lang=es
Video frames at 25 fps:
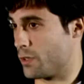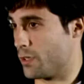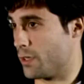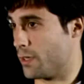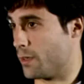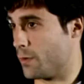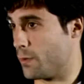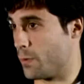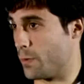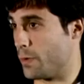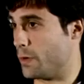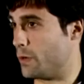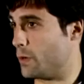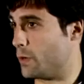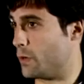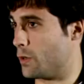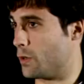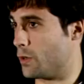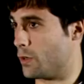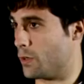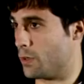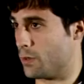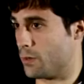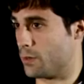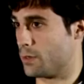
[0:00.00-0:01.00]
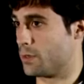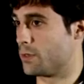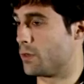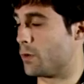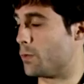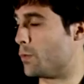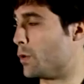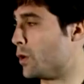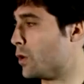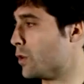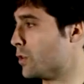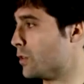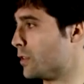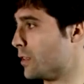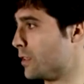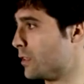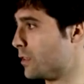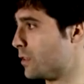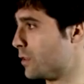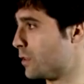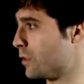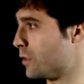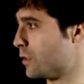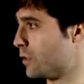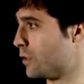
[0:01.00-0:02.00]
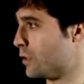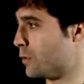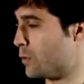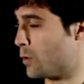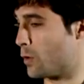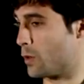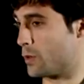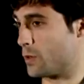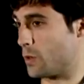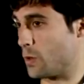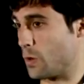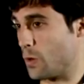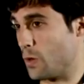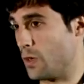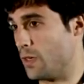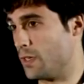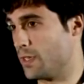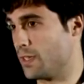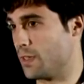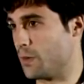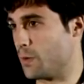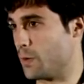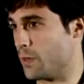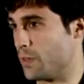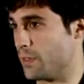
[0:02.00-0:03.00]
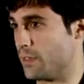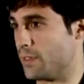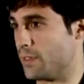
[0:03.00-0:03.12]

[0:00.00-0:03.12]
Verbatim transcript: sí, de momento estoy muy contento, llevo cuatro goles y bueno,